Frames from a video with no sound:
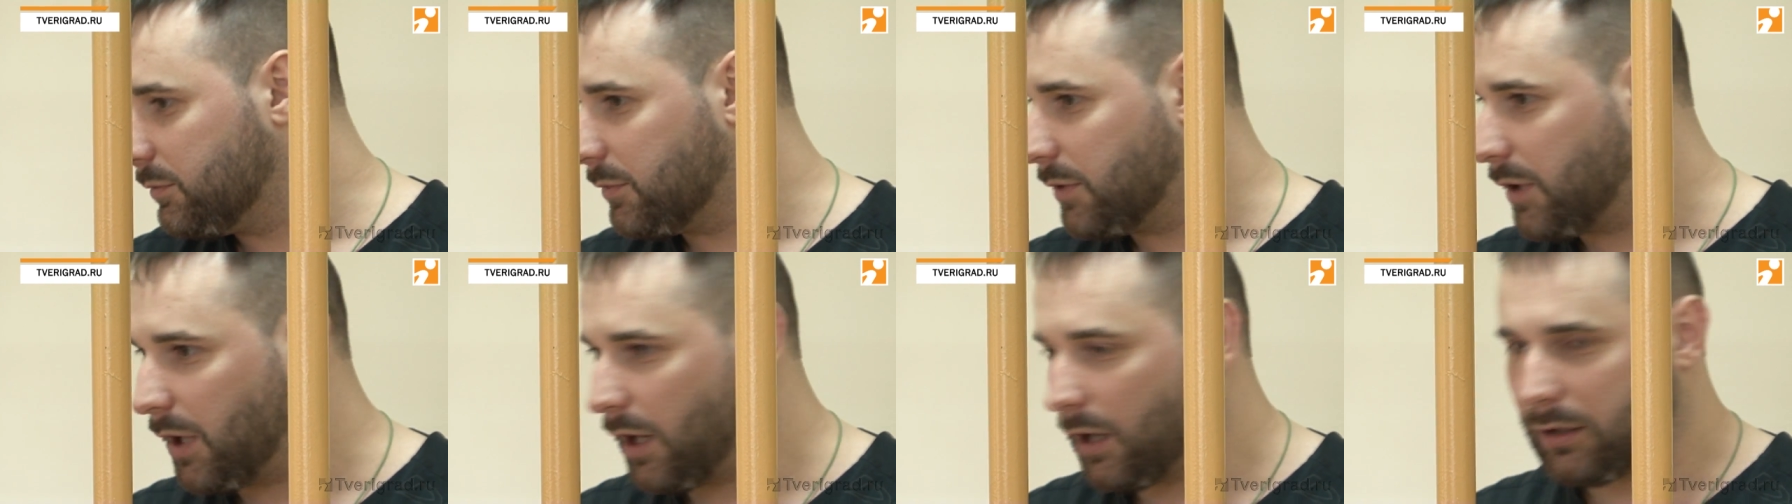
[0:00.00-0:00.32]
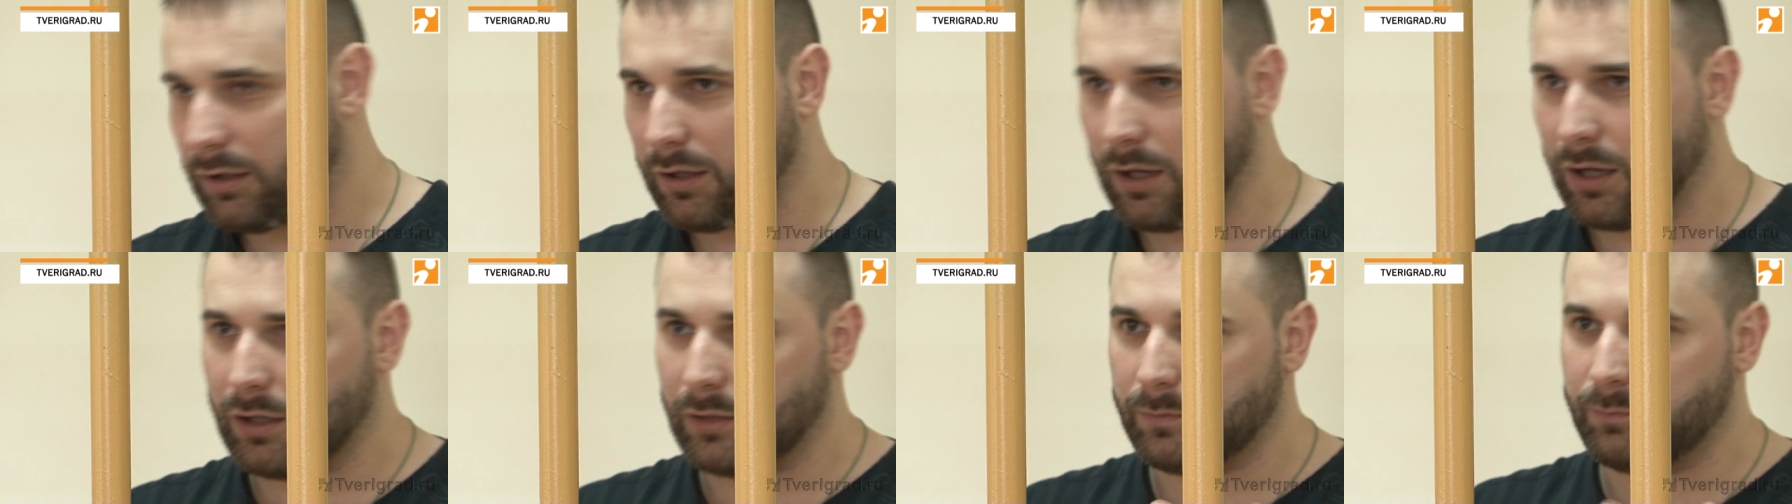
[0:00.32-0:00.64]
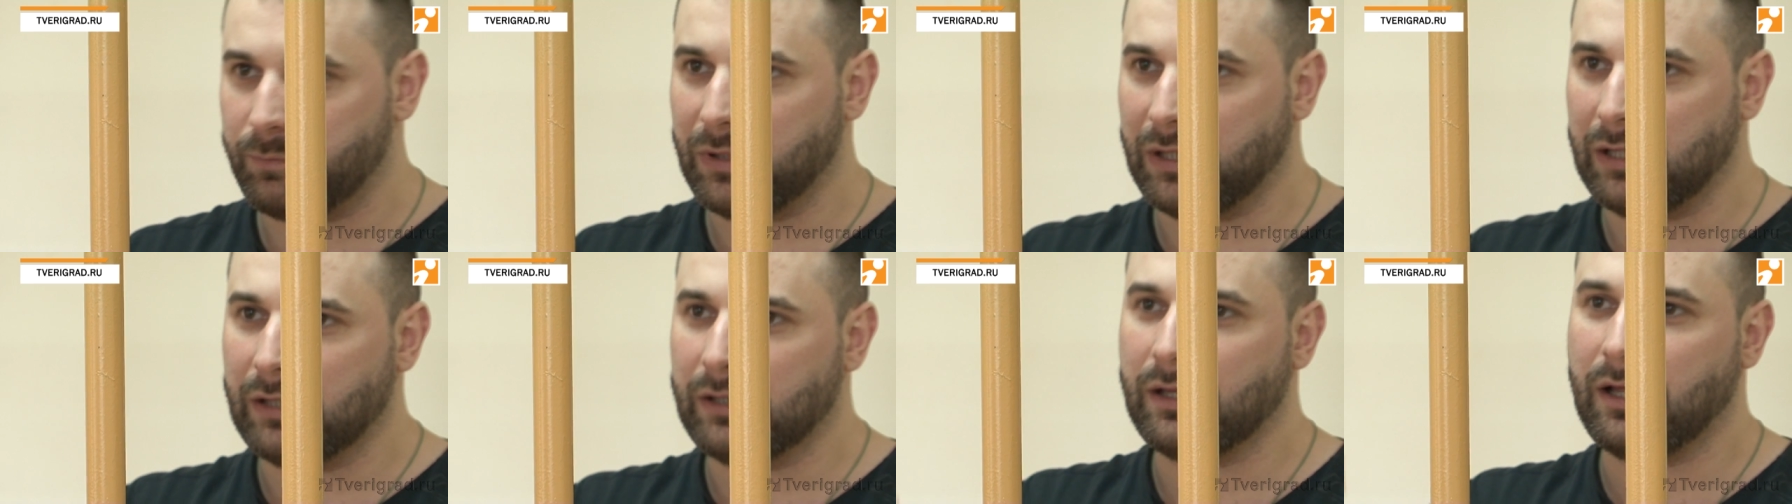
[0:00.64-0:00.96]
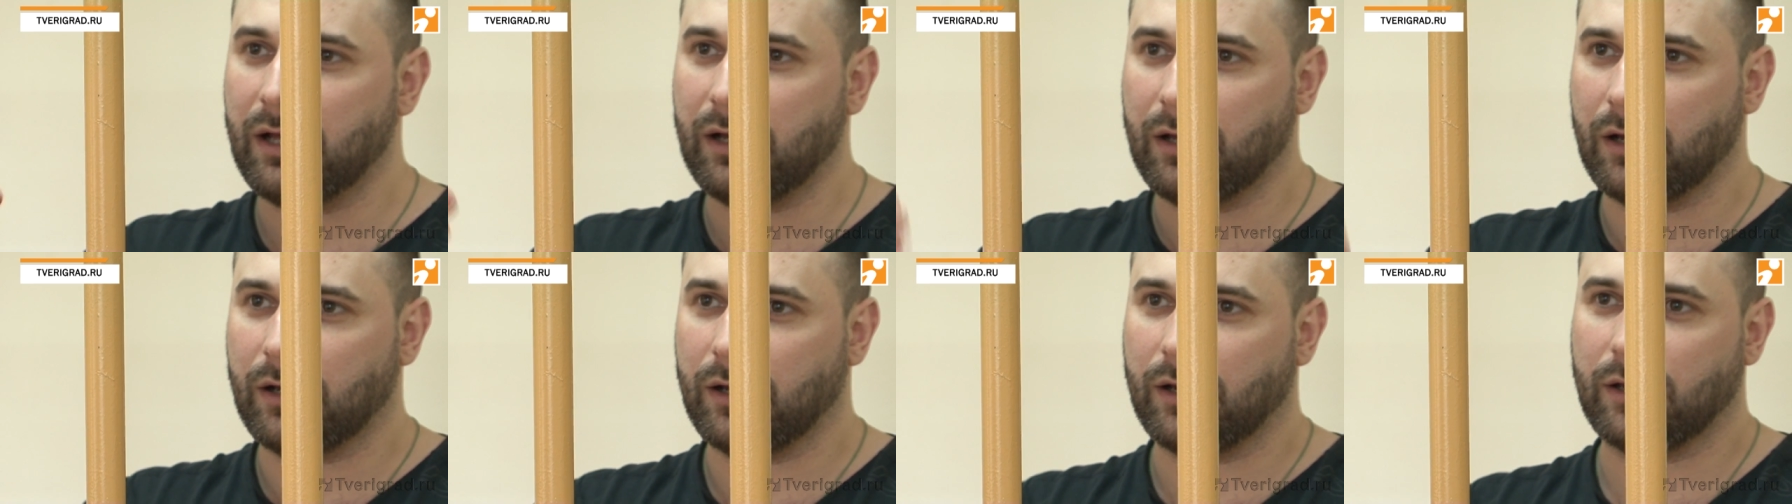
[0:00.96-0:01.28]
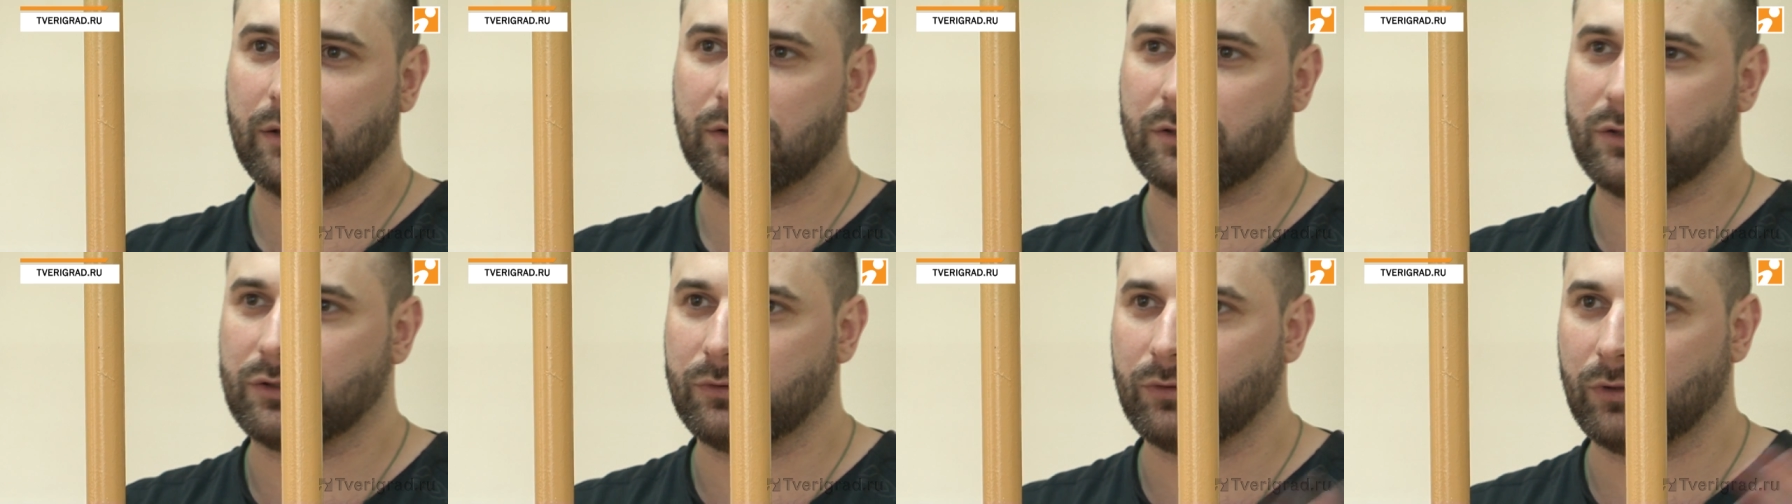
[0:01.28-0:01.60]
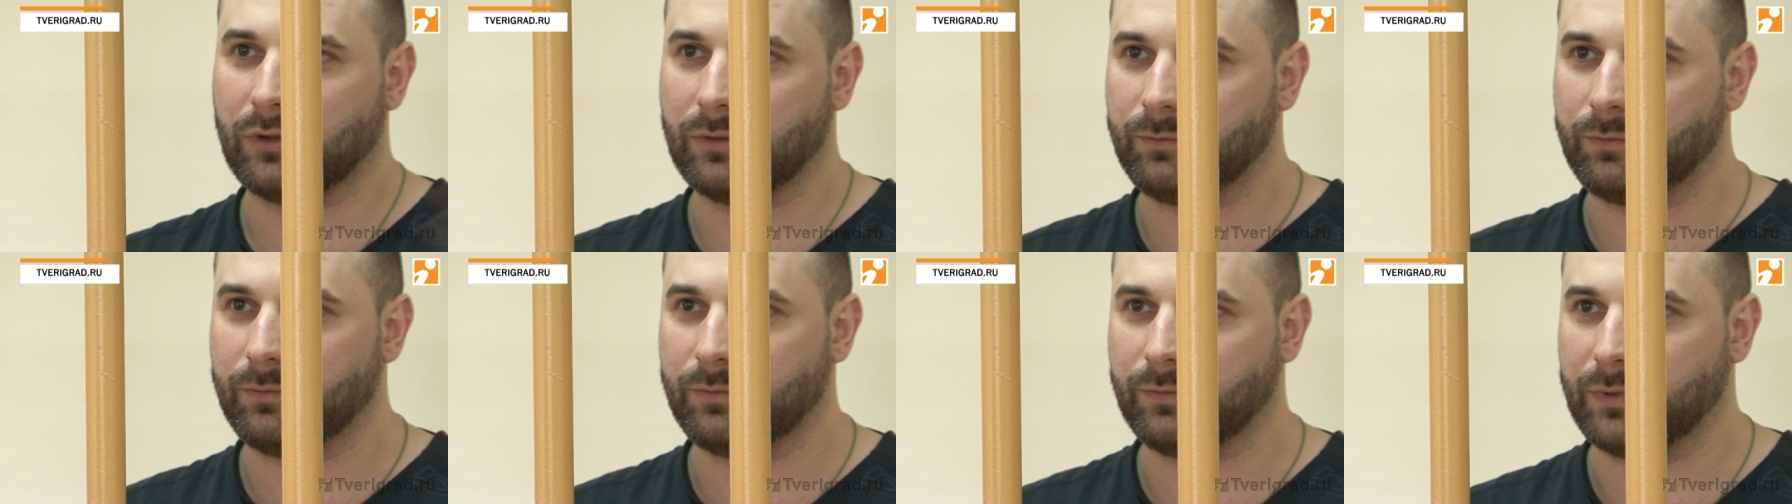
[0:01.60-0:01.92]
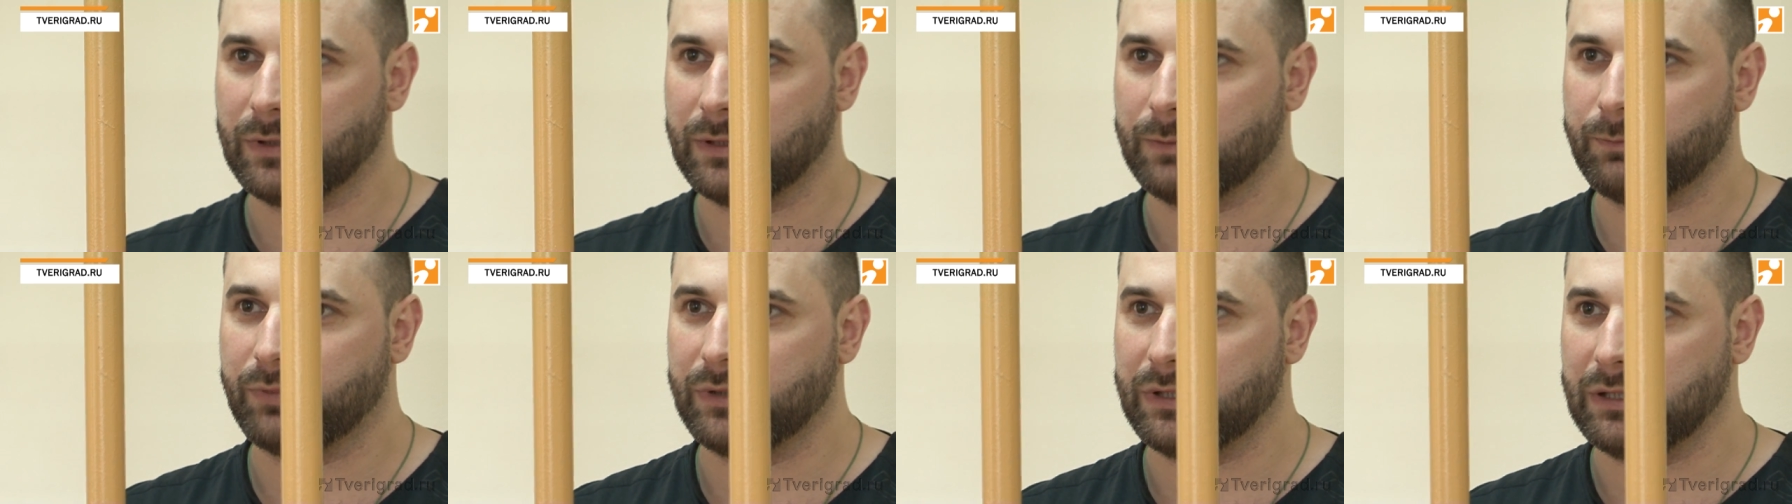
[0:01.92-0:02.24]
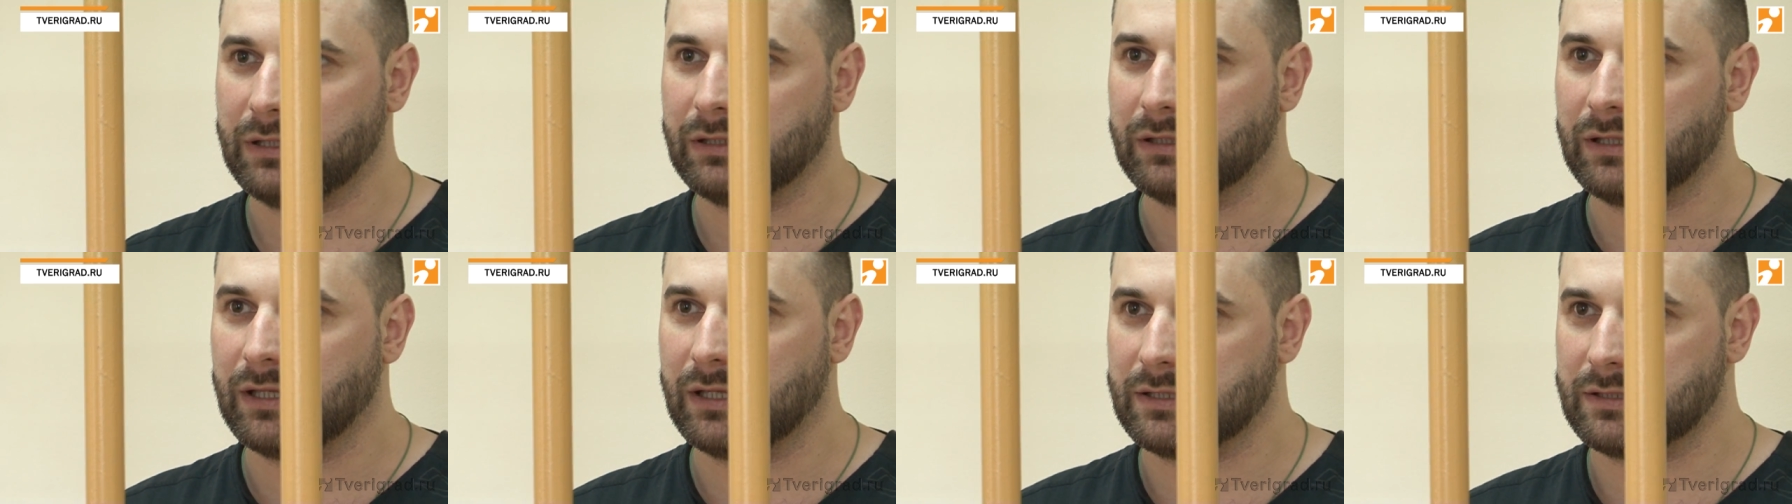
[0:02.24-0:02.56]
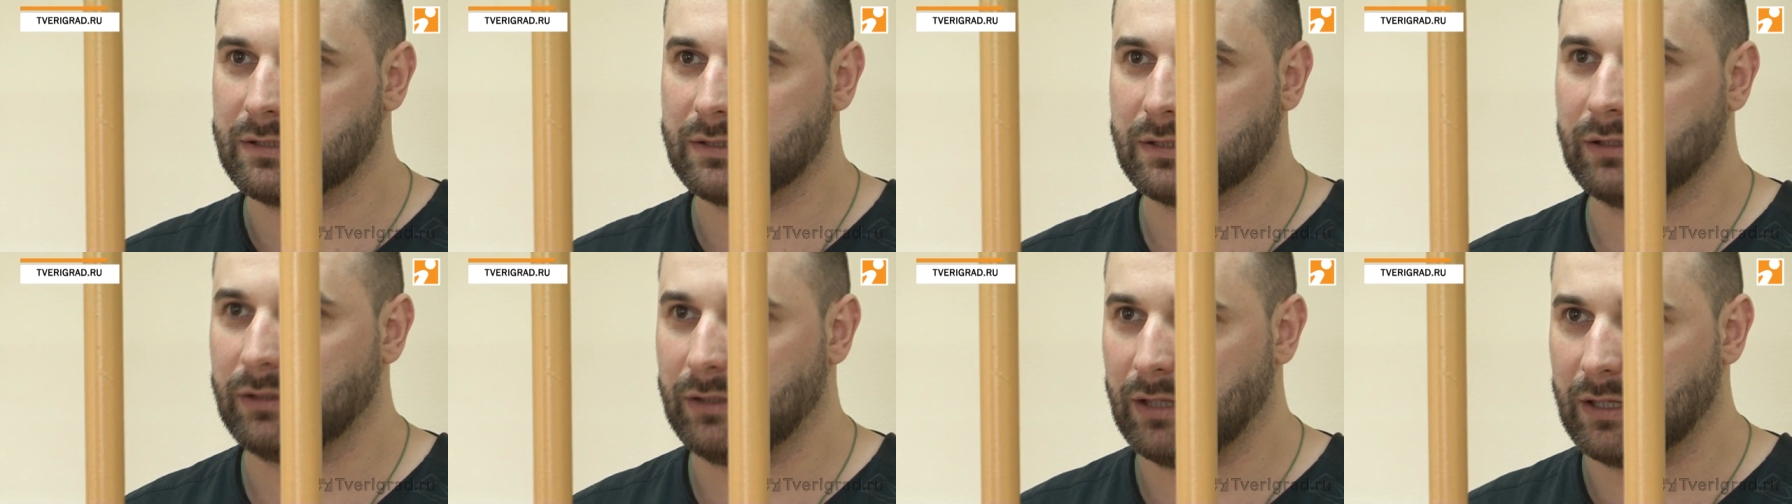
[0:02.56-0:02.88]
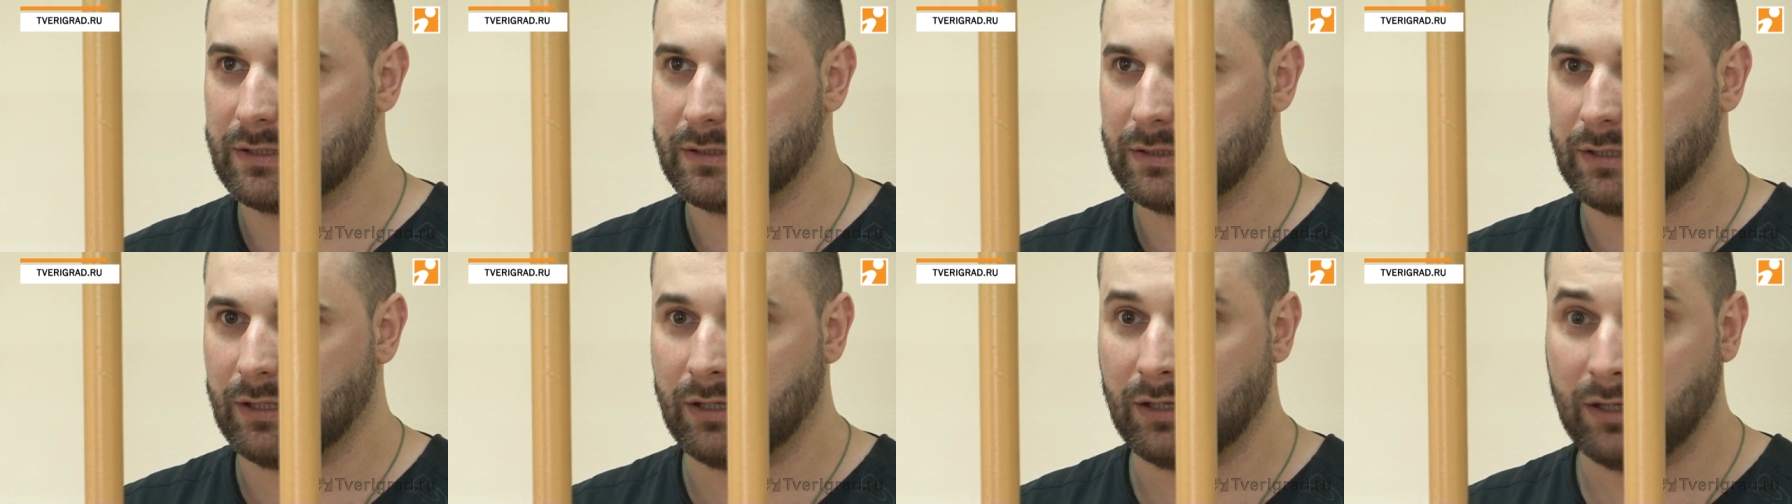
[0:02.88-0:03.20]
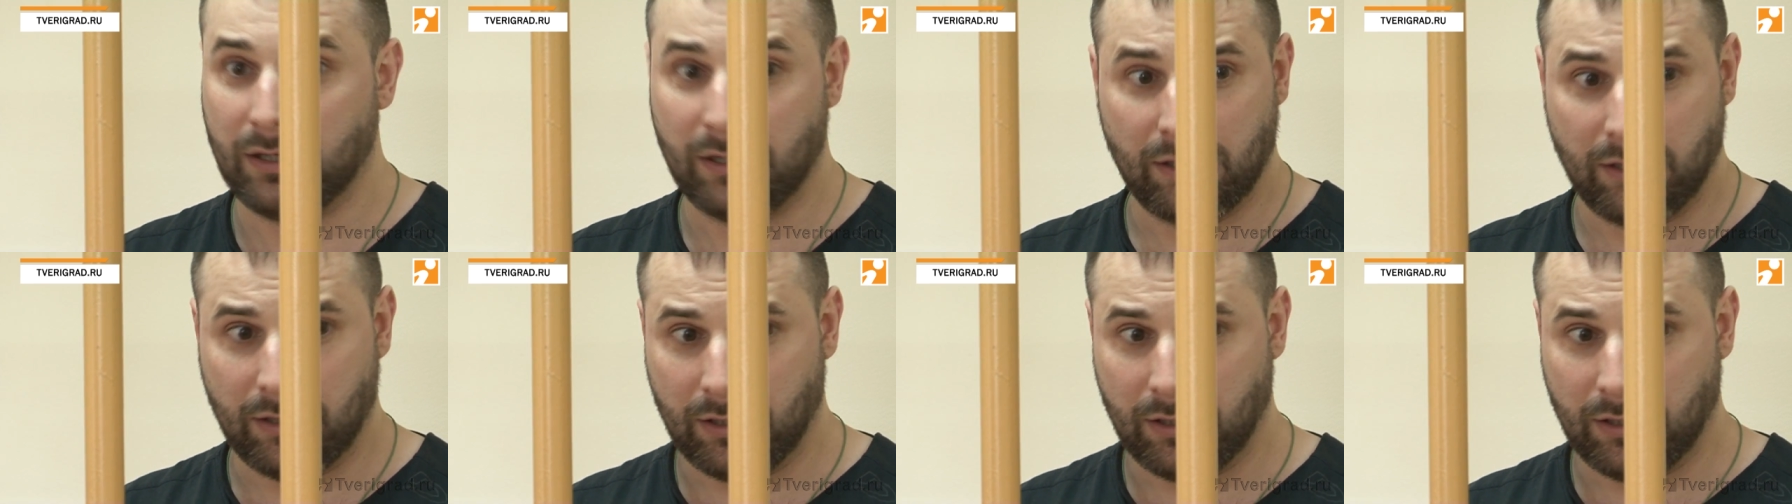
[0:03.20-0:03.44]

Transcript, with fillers: как, как пелена какая-то, что ли, поднялась с глаз, да.